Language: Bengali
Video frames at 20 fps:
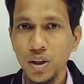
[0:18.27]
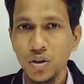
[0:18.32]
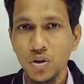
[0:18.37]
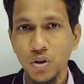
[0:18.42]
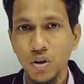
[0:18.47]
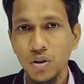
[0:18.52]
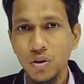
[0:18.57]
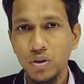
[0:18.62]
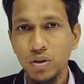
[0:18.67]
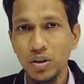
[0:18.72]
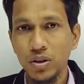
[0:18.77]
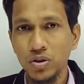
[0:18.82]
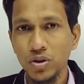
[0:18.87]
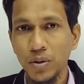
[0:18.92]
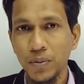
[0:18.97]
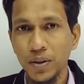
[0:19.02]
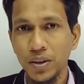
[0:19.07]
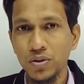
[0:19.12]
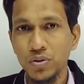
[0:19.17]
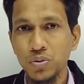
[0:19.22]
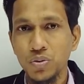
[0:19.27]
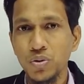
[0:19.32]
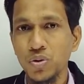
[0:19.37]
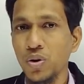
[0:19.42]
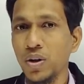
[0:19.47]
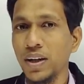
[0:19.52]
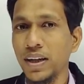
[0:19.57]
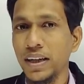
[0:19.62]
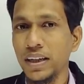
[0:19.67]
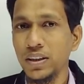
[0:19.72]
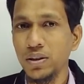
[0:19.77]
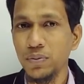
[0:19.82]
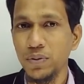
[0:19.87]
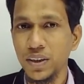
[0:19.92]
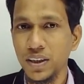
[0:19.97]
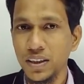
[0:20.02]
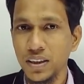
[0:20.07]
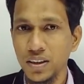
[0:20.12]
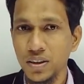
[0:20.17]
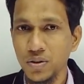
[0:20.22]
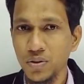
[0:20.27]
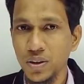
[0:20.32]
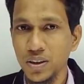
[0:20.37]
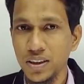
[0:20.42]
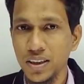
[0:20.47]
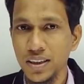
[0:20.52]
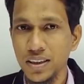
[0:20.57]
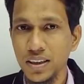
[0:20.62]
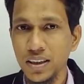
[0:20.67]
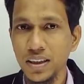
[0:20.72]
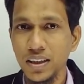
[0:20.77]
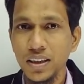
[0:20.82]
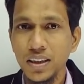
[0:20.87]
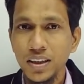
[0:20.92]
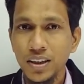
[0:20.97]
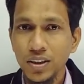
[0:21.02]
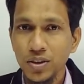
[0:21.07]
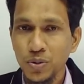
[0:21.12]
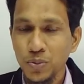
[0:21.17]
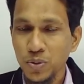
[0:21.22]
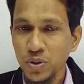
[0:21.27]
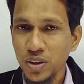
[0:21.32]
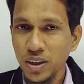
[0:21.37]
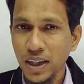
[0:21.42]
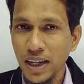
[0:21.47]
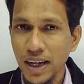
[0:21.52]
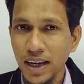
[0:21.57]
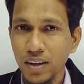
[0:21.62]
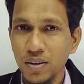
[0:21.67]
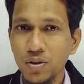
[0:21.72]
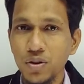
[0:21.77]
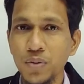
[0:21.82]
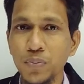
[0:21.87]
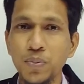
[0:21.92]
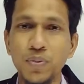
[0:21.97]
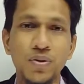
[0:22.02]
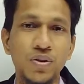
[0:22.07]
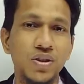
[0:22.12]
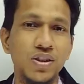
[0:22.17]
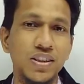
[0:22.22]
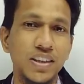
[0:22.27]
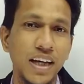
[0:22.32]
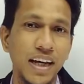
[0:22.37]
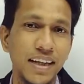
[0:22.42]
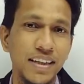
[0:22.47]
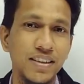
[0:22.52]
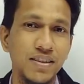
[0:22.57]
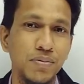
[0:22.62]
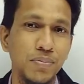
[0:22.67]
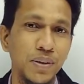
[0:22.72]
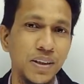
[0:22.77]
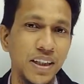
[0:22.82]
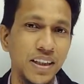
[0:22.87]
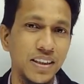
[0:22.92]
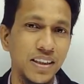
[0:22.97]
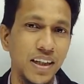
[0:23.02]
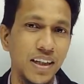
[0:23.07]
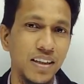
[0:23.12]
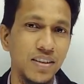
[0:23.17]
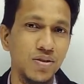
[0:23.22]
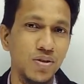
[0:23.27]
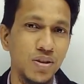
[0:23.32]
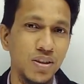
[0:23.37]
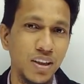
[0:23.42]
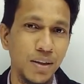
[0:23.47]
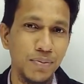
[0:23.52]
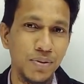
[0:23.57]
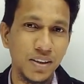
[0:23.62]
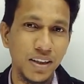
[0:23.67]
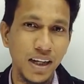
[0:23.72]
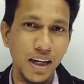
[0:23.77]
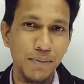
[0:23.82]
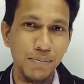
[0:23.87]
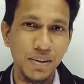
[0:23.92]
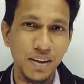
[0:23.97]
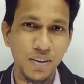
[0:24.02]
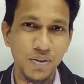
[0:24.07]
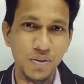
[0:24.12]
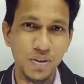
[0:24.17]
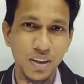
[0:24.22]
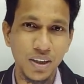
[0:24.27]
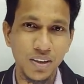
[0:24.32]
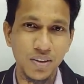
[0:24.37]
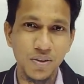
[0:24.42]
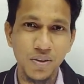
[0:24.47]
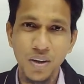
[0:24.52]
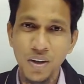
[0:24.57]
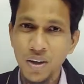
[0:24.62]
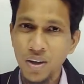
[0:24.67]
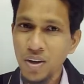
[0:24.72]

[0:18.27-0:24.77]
তো অঙ্ক সমাধান শুরু করার আগে তোমাদের কাছে রিকোয়েস্ট আছে তোমরা যদি এখনও পর্যন্ত সায়েন্স বিটা চ্যানেল যদি সাবস্ক্রাইব না করে থাকো